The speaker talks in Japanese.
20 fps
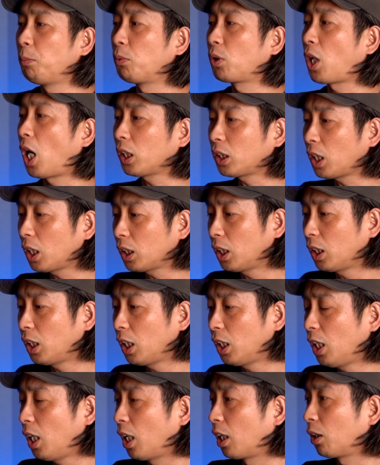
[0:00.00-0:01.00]
もう片手
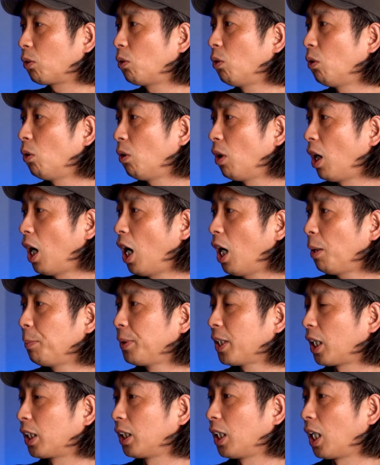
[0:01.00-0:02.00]
でね、こう、歯
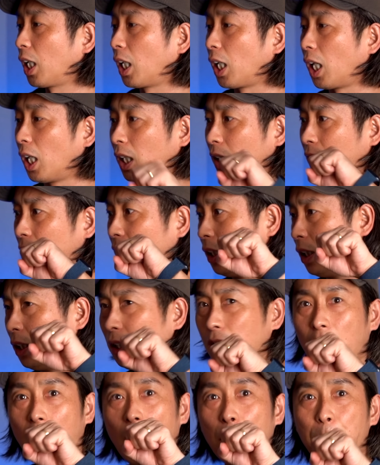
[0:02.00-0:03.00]
磨きながら。
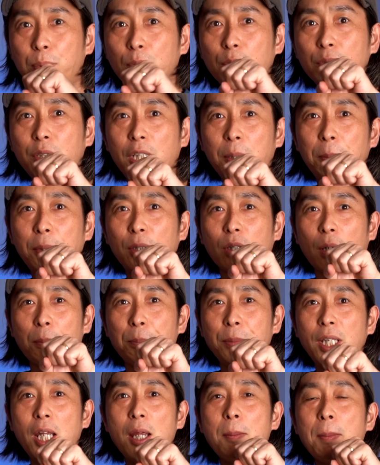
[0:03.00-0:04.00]
Apple TV とか
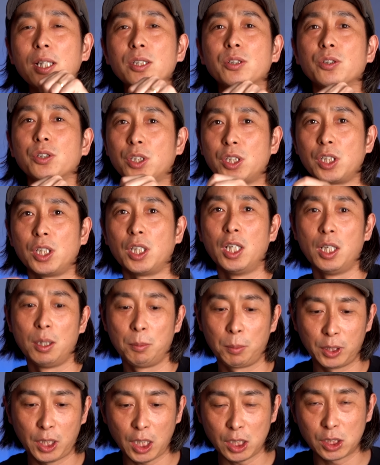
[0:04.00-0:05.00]
見れますし、
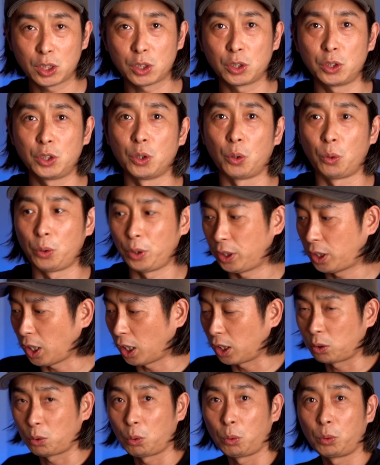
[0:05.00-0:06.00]
まデスクに置いた
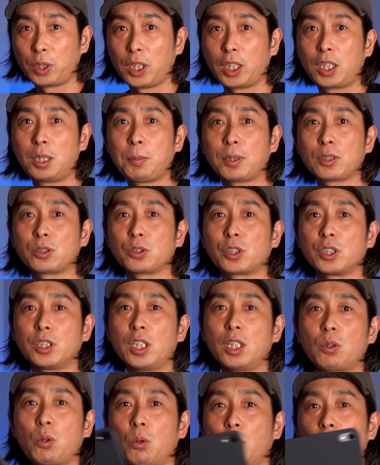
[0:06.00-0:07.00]
りこうできますし
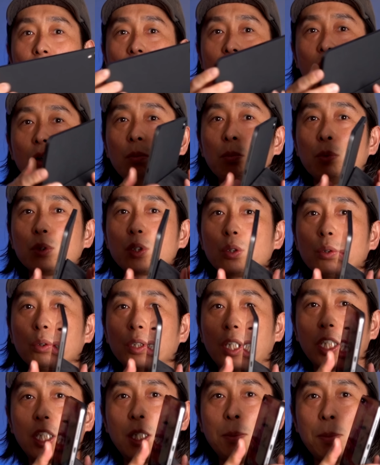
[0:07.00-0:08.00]
ね、こうね、もちろん
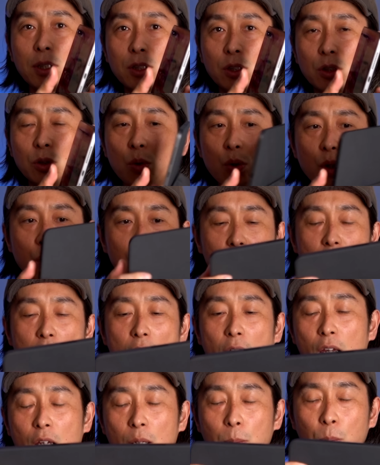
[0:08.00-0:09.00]
できます。そし
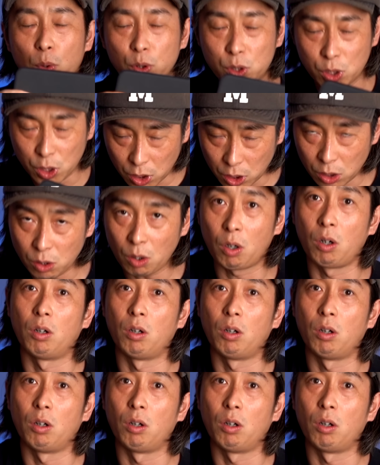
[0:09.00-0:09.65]
て、もちろ